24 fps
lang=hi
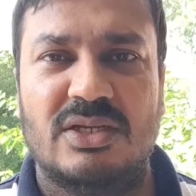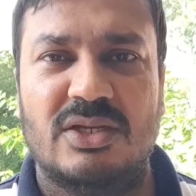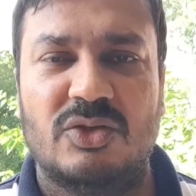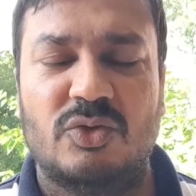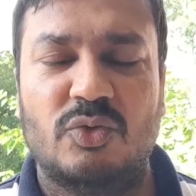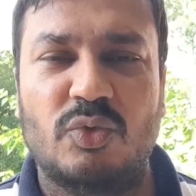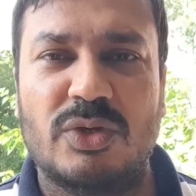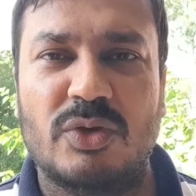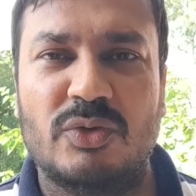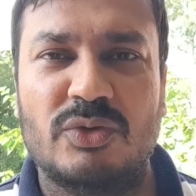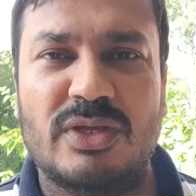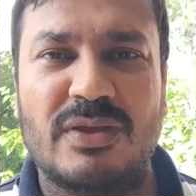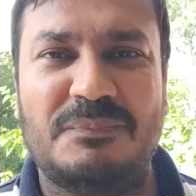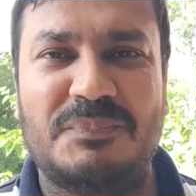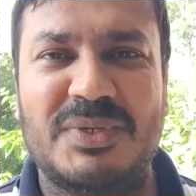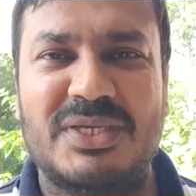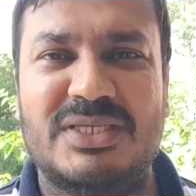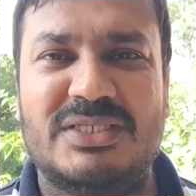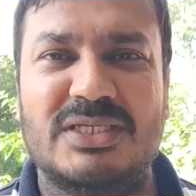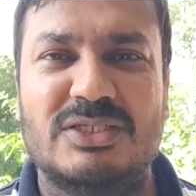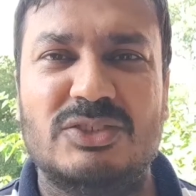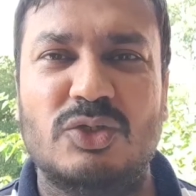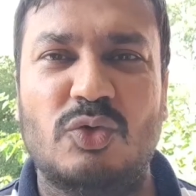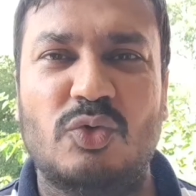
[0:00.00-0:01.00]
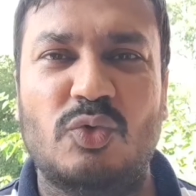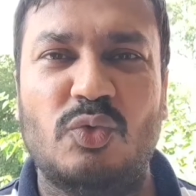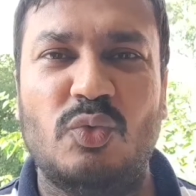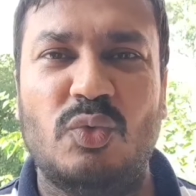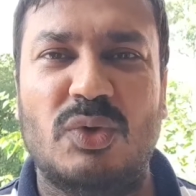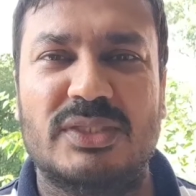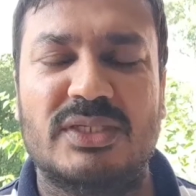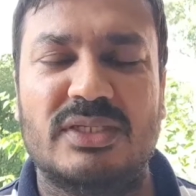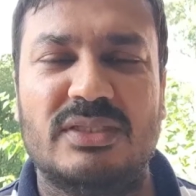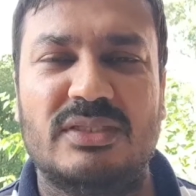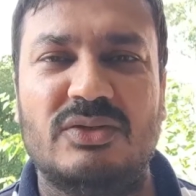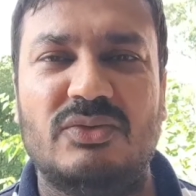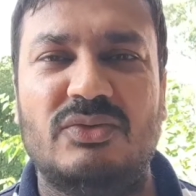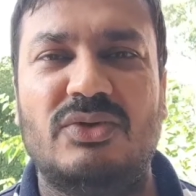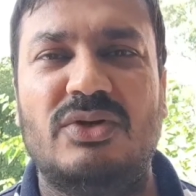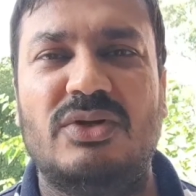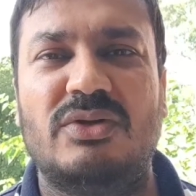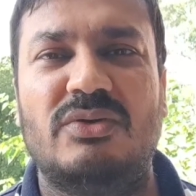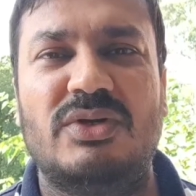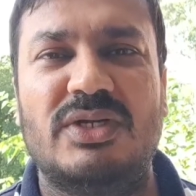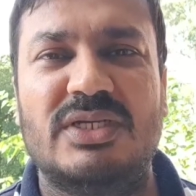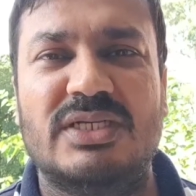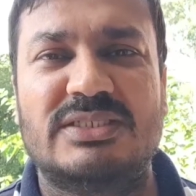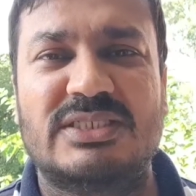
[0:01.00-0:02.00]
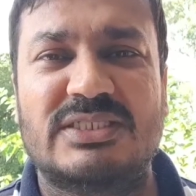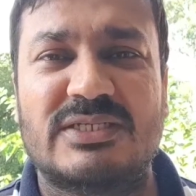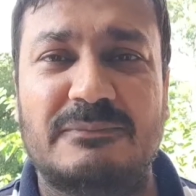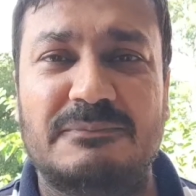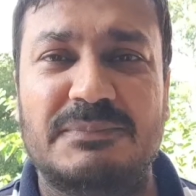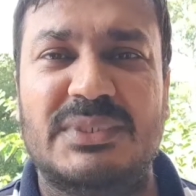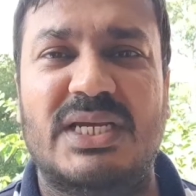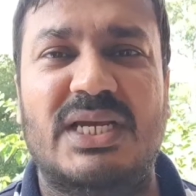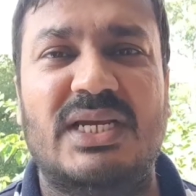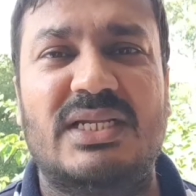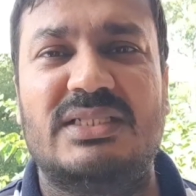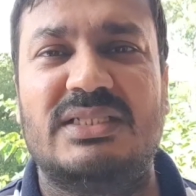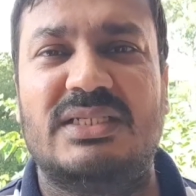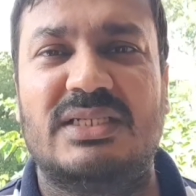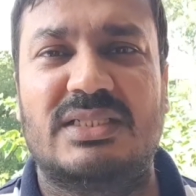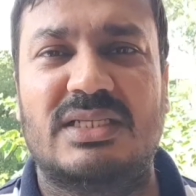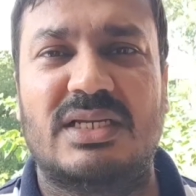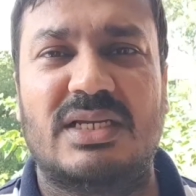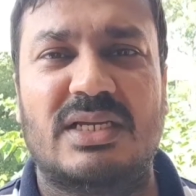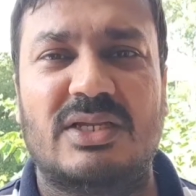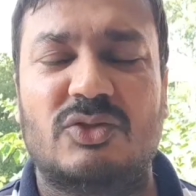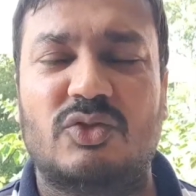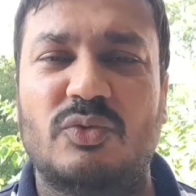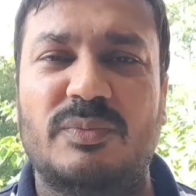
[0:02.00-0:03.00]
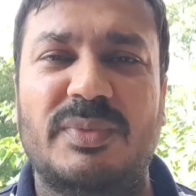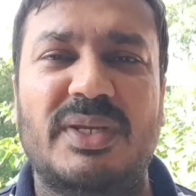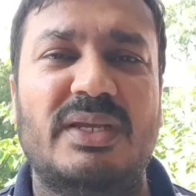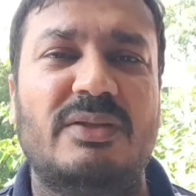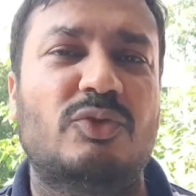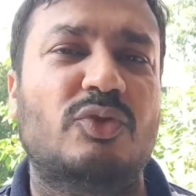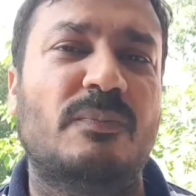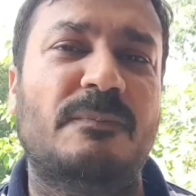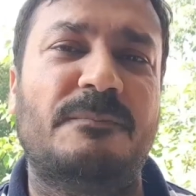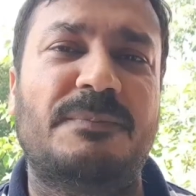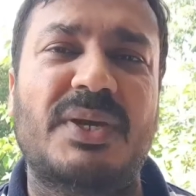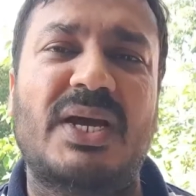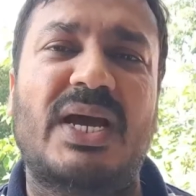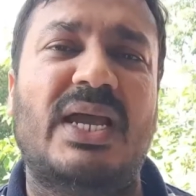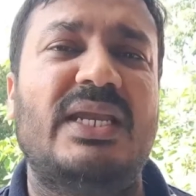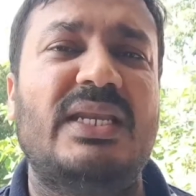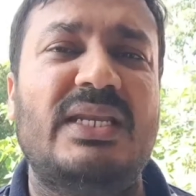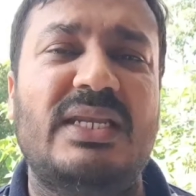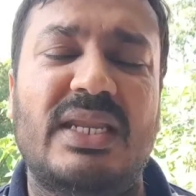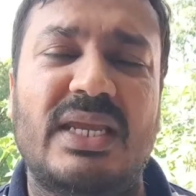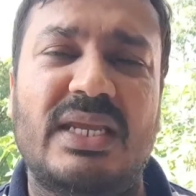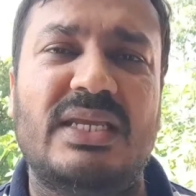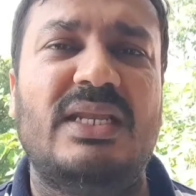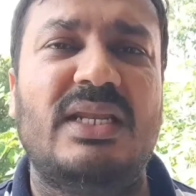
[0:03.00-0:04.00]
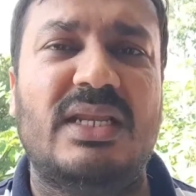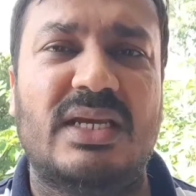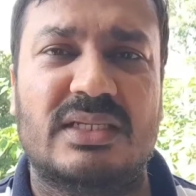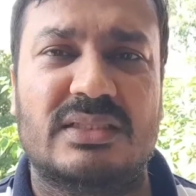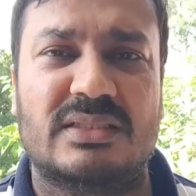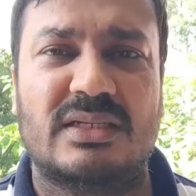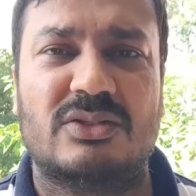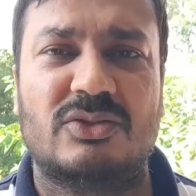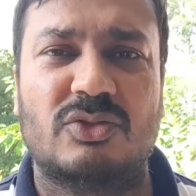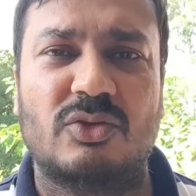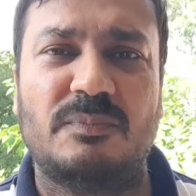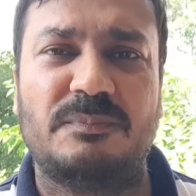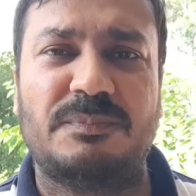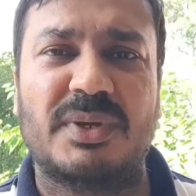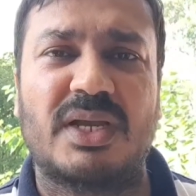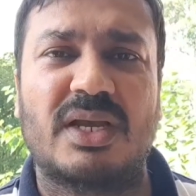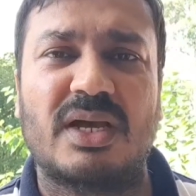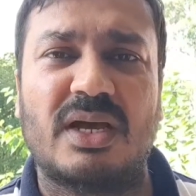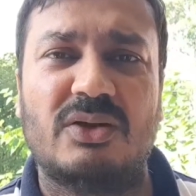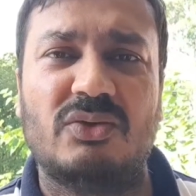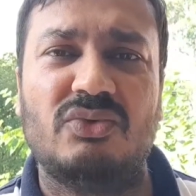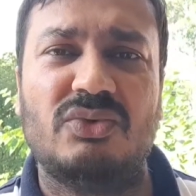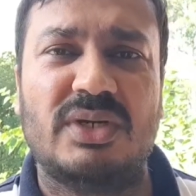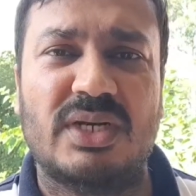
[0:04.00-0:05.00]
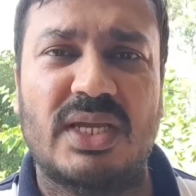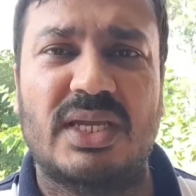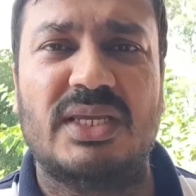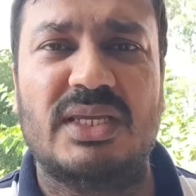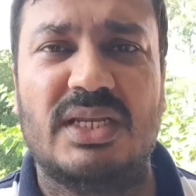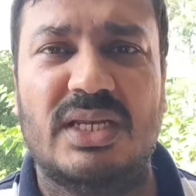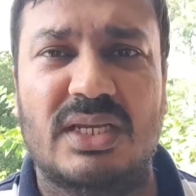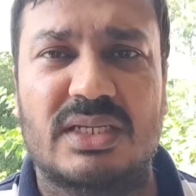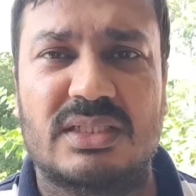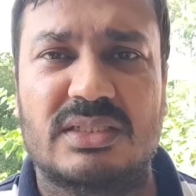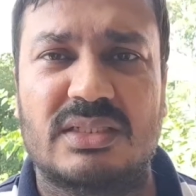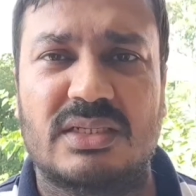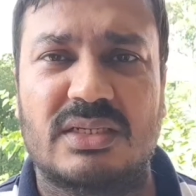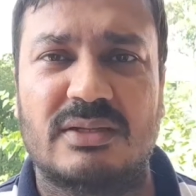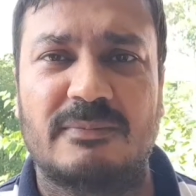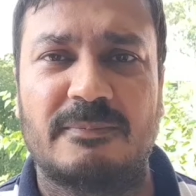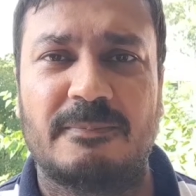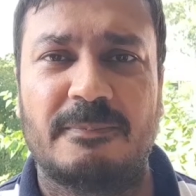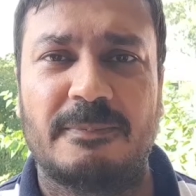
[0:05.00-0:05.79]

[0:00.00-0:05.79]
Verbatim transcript: क्योंकि उनके पीछे जो कुतें थी उन्होंने उन्हें यह समझा दिया था कि तुम्हें तुम पे आइन नहीं लगता तुम पे कानून नहीं लगता